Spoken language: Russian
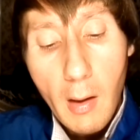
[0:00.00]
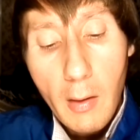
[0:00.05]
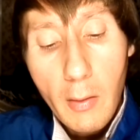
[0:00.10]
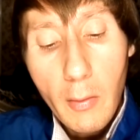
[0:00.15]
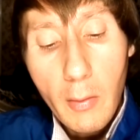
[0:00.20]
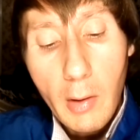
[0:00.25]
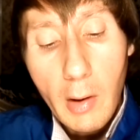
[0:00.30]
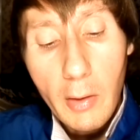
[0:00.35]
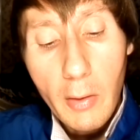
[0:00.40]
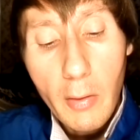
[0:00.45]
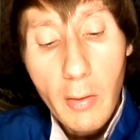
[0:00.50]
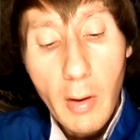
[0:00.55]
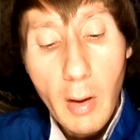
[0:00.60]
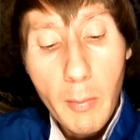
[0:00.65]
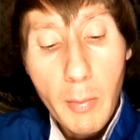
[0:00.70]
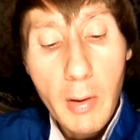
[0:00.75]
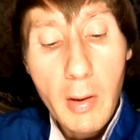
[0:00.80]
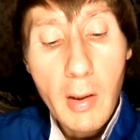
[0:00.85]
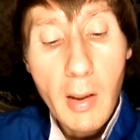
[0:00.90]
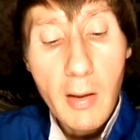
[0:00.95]
ну, которые
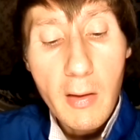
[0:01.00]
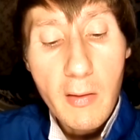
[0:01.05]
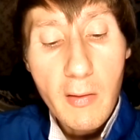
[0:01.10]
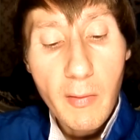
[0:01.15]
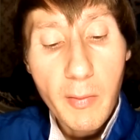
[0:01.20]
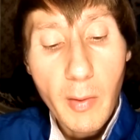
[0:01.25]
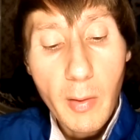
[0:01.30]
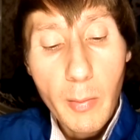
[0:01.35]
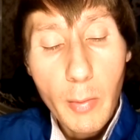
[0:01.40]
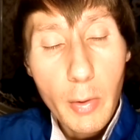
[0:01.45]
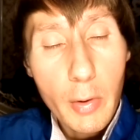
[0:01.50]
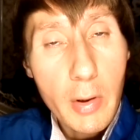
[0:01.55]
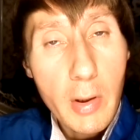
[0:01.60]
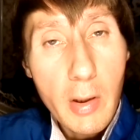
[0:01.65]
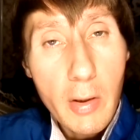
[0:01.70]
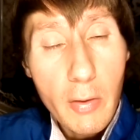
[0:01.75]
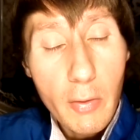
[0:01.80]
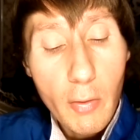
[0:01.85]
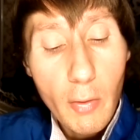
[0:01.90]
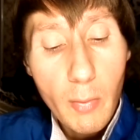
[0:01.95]
объединяются в
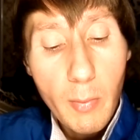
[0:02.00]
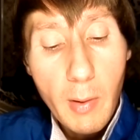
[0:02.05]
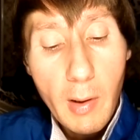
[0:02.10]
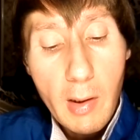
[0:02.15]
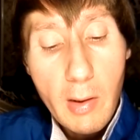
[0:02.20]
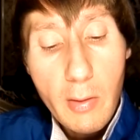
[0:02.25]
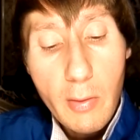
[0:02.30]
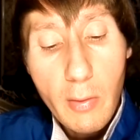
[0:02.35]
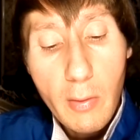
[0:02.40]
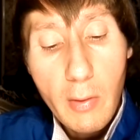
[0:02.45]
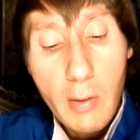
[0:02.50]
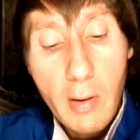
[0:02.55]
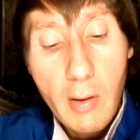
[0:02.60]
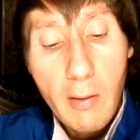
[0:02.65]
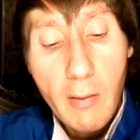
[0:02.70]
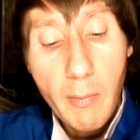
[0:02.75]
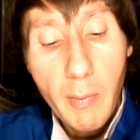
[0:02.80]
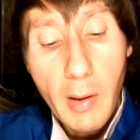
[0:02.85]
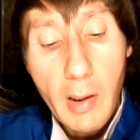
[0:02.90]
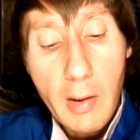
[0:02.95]
коммунистическую партию,
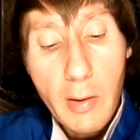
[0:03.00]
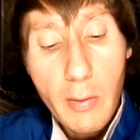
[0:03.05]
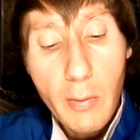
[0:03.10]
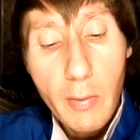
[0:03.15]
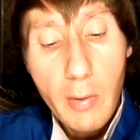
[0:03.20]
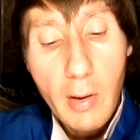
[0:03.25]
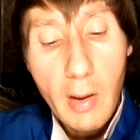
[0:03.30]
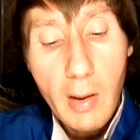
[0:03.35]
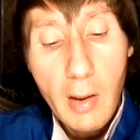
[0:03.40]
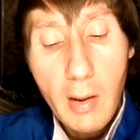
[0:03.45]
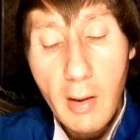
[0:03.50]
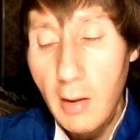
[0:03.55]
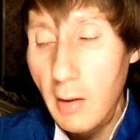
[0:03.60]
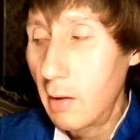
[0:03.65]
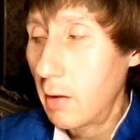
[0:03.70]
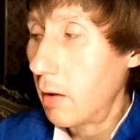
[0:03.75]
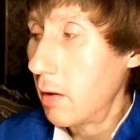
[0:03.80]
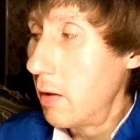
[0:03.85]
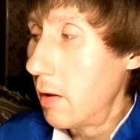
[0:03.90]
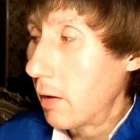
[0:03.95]
партию
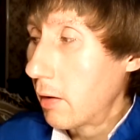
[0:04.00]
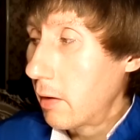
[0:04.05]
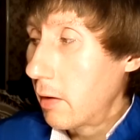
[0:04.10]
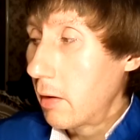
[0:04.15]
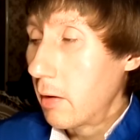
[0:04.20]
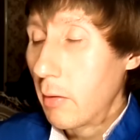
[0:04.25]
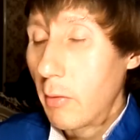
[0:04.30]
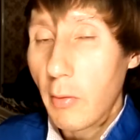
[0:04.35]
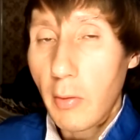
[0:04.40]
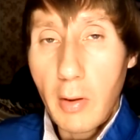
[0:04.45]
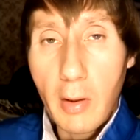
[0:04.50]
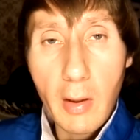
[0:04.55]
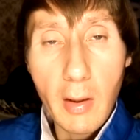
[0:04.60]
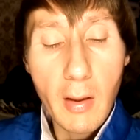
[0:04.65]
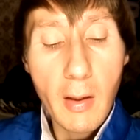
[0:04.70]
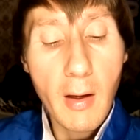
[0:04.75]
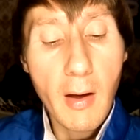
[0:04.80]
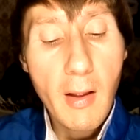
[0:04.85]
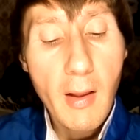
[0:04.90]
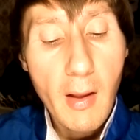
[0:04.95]
и некоторые
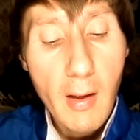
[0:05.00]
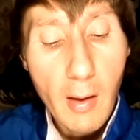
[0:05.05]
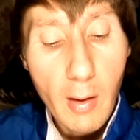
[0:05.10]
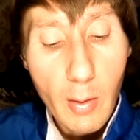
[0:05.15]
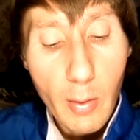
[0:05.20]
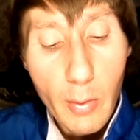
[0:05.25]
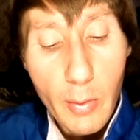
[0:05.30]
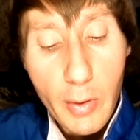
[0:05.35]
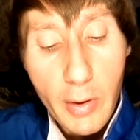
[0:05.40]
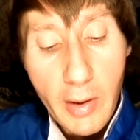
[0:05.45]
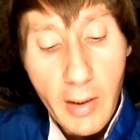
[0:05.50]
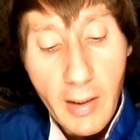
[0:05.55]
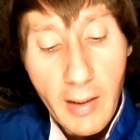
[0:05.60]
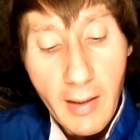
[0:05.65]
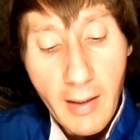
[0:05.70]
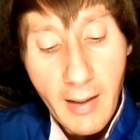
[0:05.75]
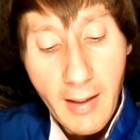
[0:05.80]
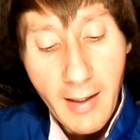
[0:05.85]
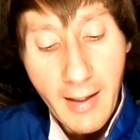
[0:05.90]
другие кружки